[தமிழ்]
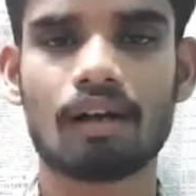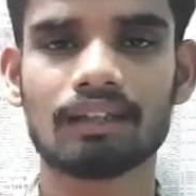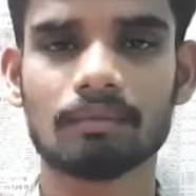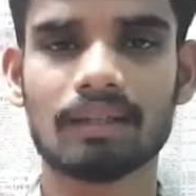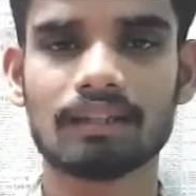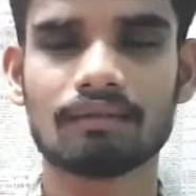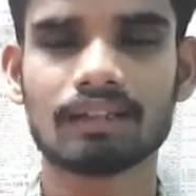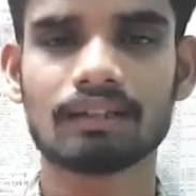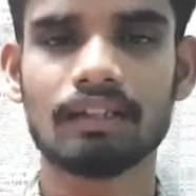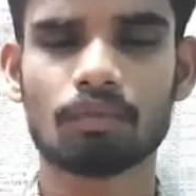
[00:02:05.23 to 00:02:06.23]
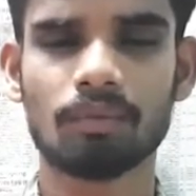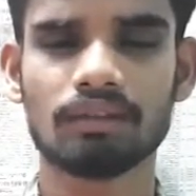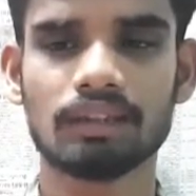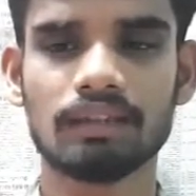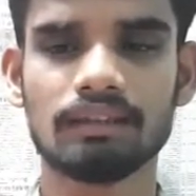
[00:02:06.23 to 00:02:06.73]
அந்த பட்டர் வாசனை ரொம்ப
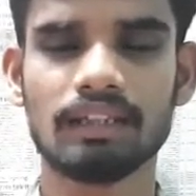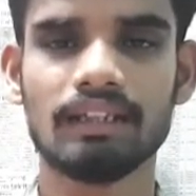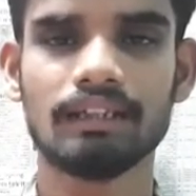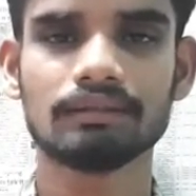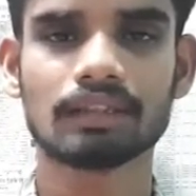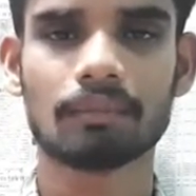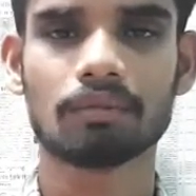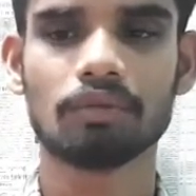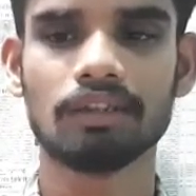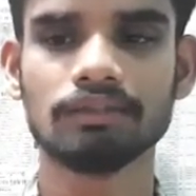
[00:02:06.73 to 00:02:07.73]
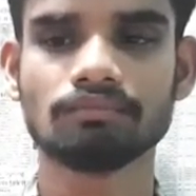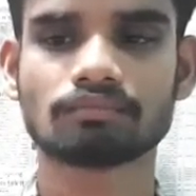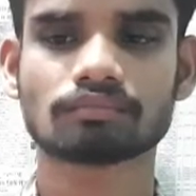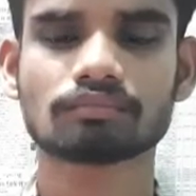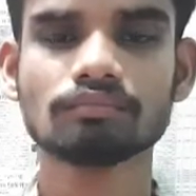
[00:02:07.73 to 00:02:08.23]
வந்துட்டு தெரியுது சாப்பிடும்போது
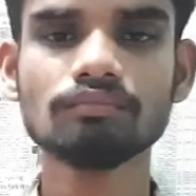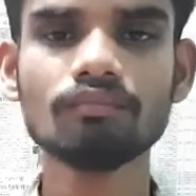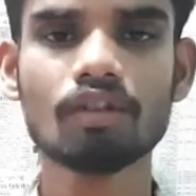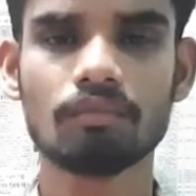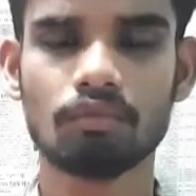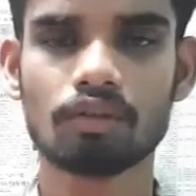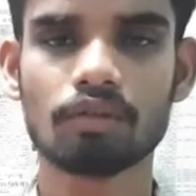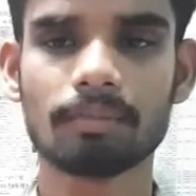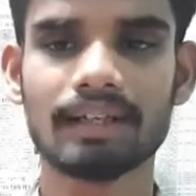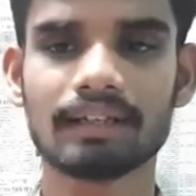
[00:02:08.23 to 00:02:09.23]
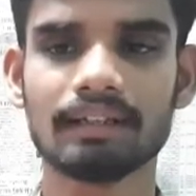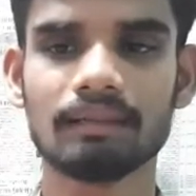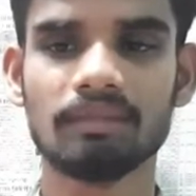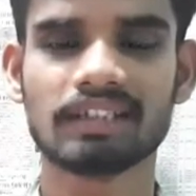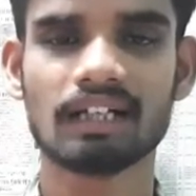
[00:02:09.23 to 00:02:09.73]
மொறுமொறுப்பாக இருக்குது
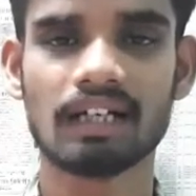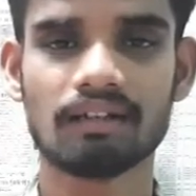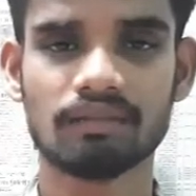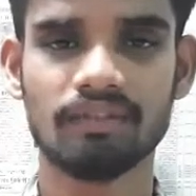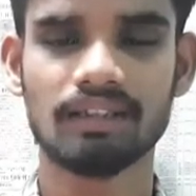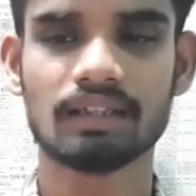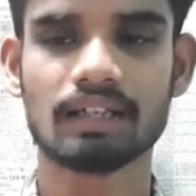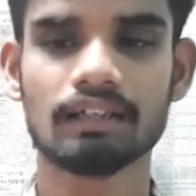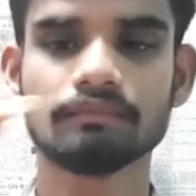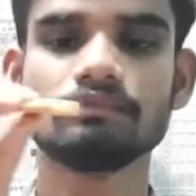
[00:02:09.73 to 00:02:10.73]
இந்த பிஸ்கெட் நல்லா வந்து வெந்திருக்கு